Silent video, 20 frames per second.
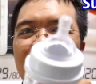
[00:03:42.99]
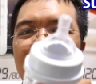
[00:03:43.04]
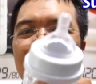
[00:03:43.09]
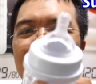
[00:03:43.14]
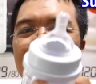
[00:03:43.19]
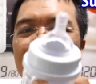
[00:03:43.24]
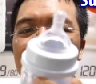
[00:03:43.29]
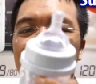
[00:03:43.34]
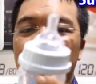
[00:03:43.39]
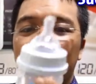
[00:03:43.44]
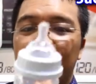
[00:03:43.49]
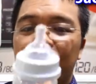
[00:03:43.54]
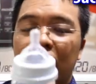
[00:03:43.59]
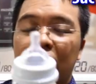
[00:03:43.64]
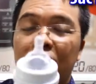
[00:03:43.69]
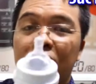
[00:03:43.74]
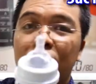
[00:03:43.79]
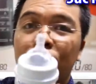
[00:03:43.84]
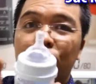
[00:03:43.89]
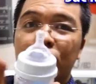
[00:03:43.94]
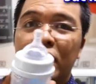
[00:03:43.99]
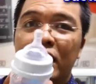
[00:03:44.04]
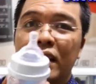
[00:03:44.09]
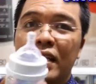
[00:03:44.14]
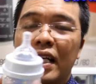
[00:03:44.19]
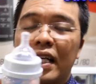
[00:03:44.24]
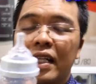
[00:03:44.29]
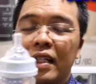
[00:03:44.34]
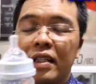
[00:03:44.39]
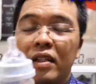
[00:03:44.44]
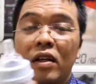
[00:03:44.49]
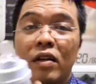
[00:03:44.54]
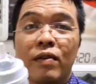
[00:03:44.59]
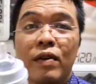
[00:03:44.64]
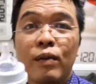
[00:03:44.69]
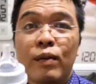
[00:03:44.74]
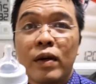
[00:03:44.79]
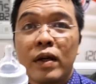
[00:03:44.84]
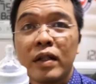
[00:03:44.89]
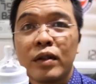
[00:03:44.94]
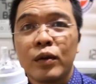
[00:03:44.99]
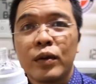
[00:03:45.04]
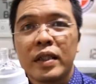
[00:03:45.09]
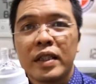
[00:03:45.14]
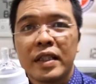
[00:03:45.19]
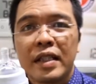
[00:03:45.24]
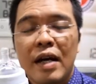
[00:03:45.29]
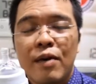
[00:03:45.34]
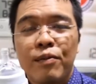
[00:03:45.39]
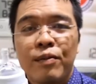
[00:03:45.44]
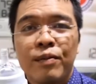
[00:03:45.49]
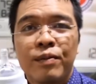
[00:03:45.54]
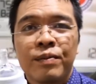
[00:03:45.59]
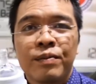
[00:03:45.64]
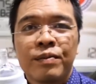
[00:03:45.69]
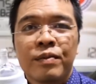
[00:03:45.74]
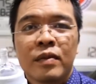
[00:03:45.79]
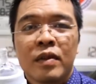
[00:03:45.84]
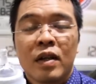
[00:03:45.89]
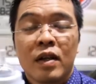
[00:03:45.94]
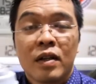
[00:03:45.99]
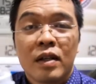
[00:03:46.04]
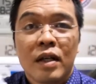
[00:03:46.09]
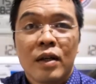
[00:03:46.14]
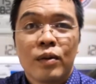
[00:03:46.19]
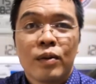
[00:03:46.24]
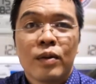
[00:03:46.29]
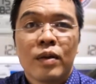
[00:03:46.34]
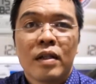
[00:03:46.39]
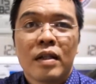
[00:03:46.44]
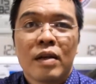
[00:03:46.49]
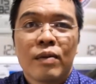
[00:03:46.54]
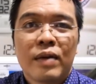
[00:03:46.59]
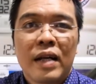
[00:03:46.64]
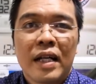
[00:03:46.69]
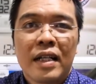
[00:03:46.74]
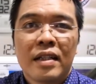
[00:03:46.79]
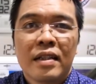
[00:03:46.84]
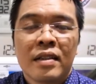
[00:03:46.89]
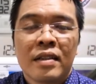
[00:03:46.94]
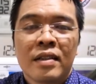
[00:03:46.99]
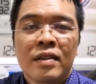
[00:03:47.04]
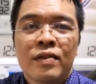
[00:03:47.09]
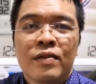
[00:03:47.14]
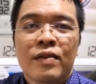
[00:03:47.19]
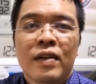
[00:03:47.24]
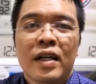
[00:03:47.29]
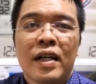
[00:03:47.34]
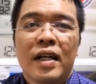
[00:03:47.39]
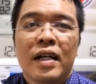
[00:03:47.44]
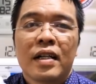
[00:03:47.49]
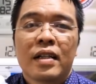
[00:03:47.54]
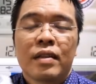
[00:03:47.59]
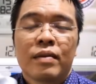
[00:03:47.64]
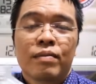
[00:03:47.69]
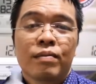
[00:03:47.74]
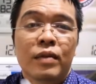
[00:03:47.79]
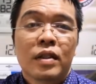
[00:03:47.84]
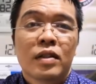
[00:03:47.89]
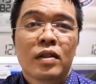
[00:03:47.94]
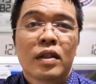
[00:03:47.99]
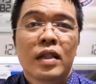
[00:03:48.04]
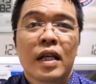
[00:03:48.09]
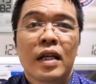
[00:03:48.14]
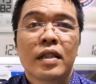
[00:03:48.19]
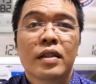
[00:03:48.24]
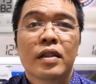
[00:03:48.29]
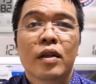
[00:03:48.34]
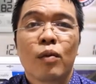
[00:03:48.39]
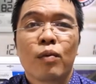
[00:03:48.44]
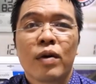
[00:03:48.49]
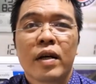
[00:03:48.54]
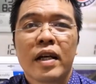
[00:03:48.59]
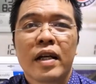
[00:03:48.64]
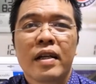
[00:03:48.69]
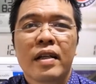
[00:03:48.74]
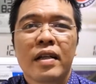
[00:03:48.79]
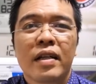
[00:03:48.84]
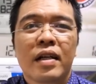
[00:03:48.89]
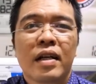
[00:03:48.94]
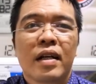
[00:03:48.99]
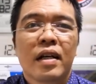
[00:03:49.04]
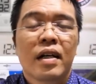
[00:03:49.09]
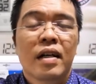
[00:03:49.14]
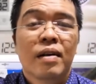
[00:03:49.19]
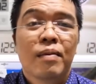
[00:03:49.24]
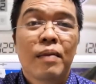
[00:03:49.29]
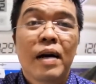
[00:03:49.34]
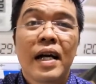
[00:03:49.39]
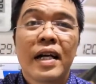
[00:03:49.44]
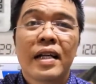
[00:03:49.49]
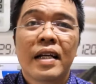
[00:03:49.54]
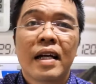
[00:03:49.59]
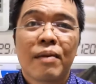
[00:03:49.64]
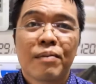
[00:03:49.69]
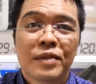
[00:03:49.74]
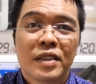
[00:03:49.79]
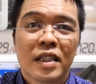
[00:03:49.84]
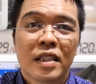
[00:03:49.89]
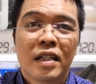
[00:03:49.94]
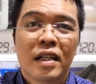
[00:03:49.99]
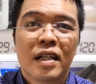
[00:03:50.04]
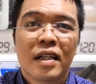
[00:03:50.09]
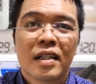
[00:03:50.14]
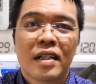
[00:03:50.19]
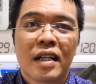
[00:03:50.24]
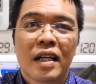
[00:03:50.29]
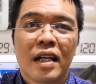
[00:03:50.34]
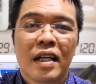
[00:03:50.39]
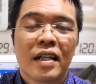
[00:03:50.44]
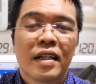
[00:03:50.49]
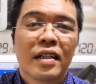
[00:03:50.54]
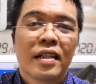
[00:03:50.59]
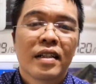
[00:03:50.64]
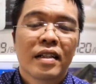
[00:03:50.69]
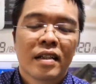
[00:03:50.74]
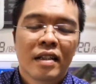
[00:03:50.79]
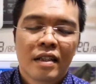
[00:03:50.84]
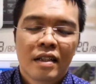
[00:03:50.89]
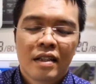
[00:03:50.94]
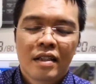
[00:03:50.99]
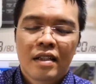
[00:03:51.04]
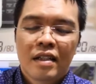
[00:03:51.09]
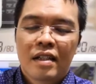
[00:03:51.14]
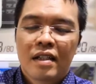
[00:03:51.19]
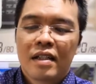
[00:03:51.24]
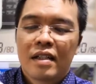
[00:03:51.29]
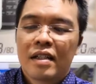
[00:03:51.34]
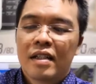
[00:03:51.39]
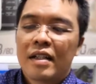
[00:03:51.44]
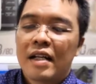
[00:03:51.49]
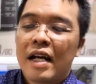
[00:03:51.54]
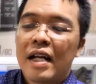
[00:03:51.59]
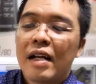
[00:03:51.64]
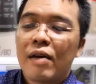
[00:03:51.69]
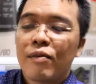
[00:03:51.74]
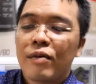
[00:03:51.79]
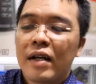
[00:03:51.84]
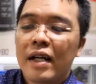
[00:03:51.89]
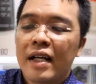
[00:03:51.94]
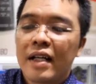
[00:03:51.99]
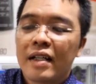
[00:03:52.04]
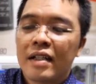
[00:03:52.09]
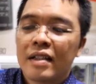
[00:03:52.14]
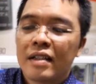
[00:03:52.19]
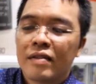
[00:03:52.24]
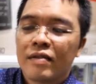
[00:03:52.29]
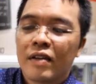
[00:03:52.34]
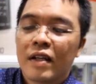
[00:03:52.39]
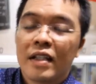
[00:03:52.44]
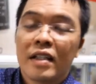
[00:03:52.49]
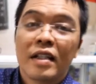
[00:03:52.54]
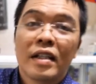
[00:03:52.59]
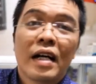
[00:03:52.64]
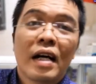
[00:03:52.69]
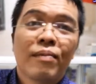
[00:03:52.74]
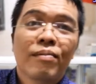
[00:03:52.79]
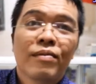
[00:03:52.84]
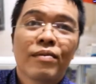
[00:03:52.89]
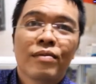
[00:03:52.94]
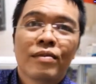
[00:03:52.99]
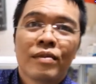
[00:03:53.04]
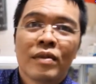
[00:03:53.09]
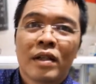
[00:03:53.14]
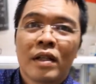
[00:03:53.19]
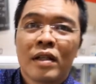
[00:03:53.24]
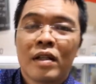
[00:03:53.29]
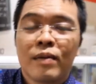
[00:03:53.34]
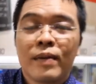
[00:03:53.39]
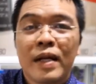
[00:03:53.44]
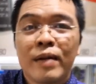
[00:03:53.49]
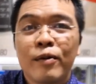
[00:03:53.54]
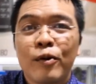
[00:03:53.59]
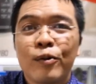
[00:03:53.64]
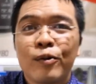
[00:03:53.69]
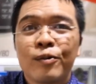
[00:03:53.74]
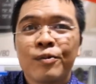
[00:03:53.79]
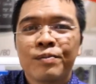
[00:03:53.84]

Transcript: Hoặc là chúng ta dùng sữa này cho vào một cái túi trữ đông, cho vào đông lạnh và mình có thể dùng cái uh, máy hâm sữa để uh, rã đông ra và giữ ấm để cho bé bú.